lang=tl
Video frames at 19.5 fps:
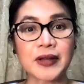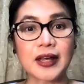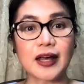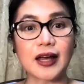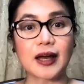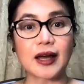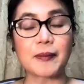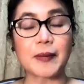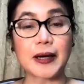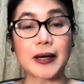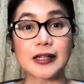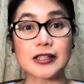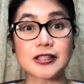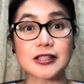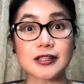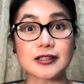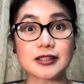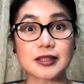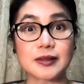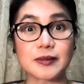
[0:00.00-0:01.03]
Uh, para
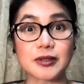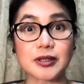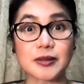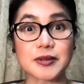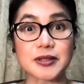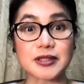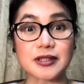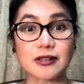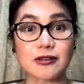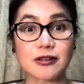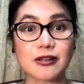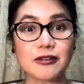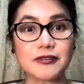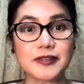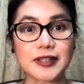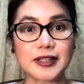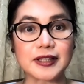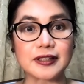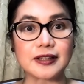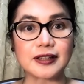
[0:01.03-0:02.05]
siyang symptoms ng
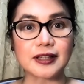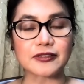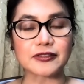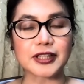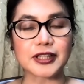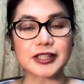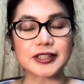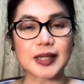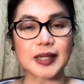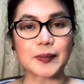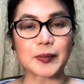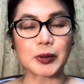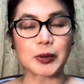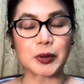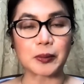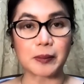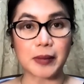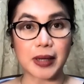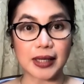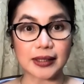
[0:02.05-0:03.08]
COVID. Like for example,
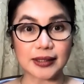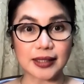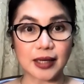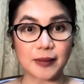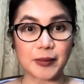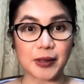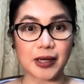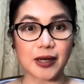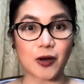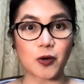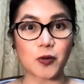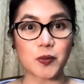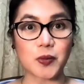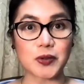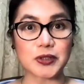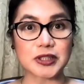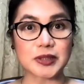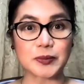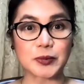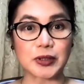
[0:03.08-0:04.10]
yung bata, magkaubo,
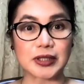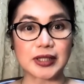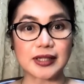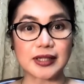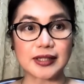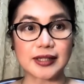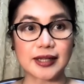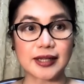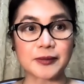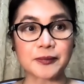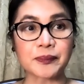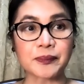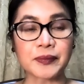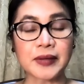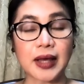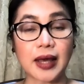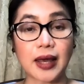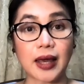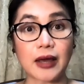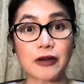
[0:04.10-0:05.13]
sipon, lagnat.
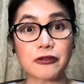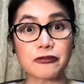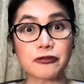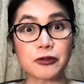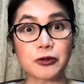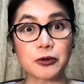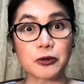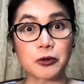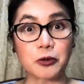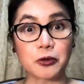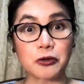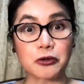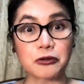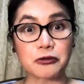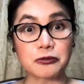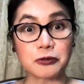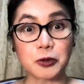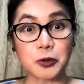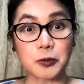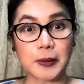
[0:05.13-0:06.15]
E flu,
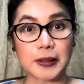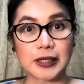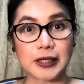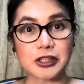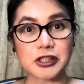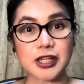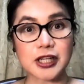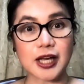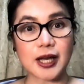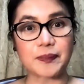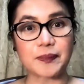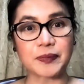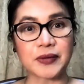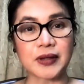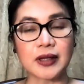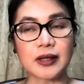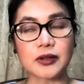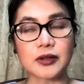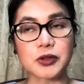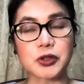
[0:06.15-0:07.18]
flu pala siya.
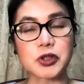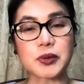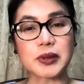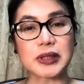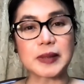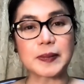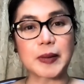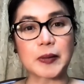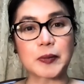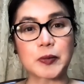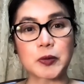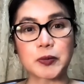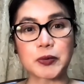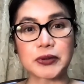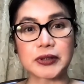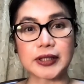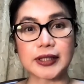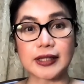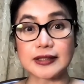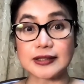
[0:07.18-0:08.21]
Usually,
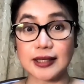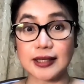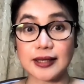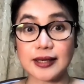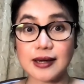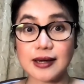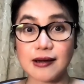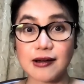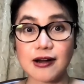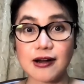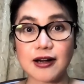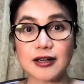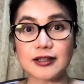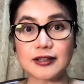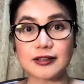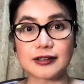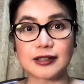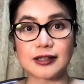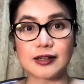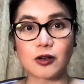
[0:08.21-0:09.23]
pagpupunta yan sa ER,
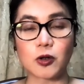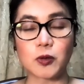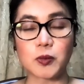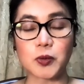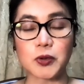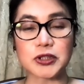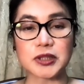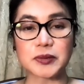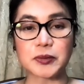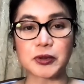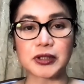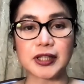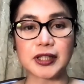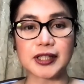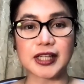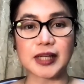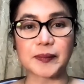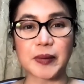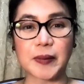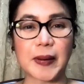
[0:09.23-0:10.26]
na ubo si like
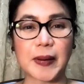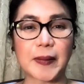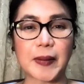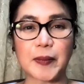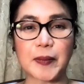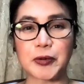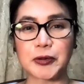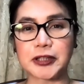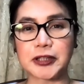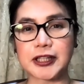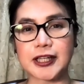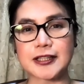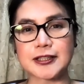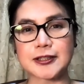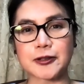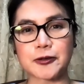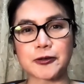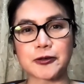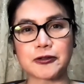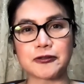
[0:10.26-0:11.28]
that, mapapapunta yan
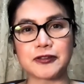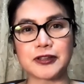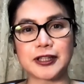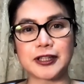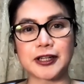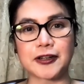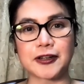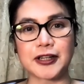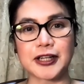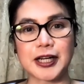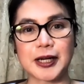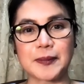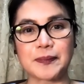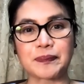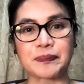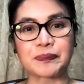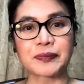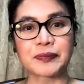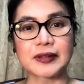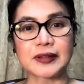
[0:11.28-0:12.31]
sa COVID area.
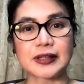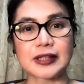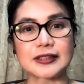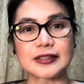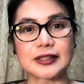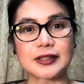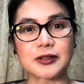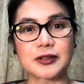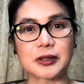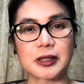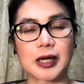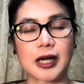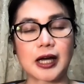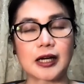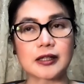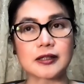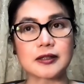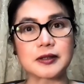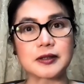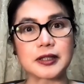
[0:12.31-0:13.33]
Kasi yung
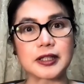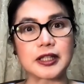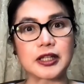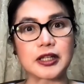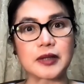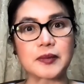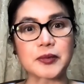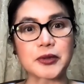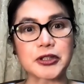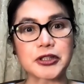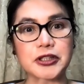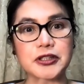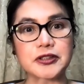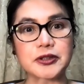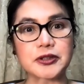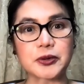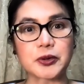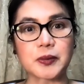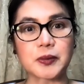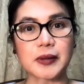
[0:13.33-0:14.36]
ang e, emergency
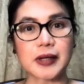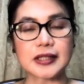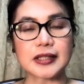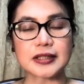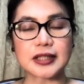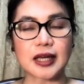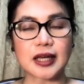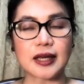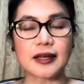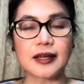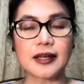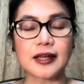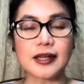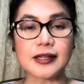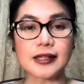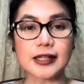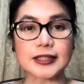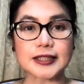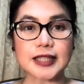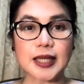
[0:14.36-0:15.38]
room kasi,
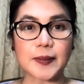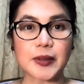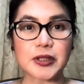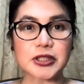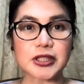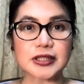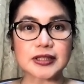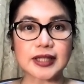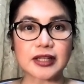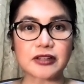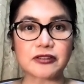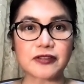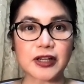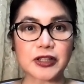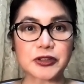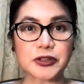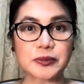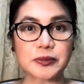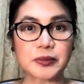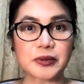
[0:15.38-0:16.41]
kasama siya sa
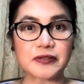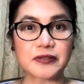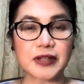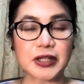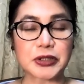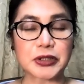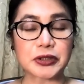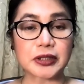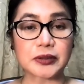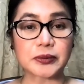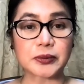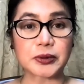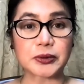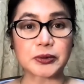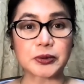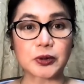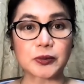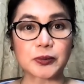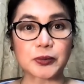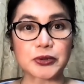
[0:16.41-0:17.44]
infection prevention and
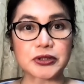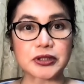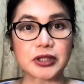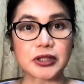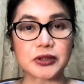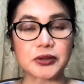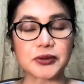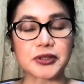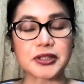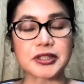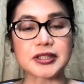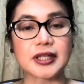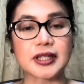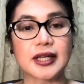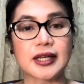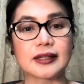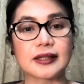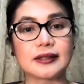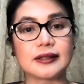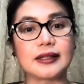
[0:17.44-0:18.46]
control procedures,
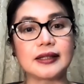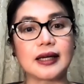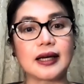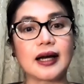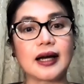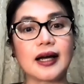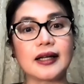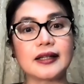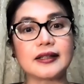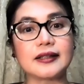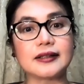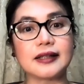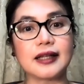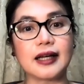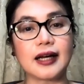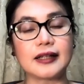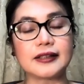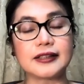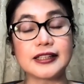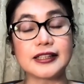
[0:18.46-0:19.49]
uh, ah,
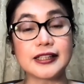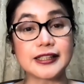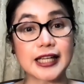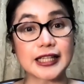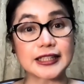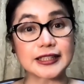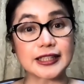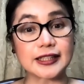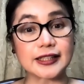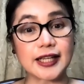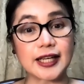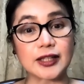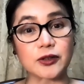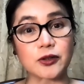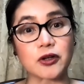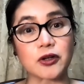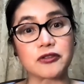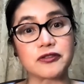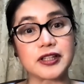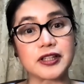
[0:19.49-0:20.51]
dinidesignate
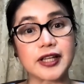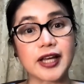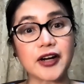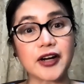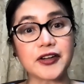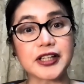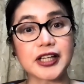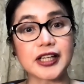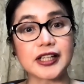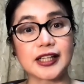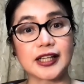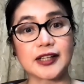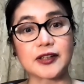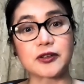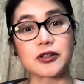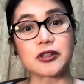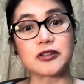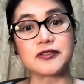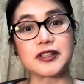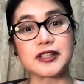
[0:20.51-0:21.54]
COVID area,
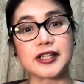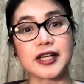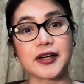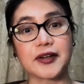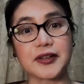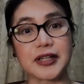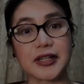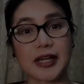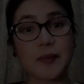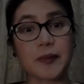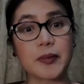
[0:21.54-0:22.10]
non-COVID area.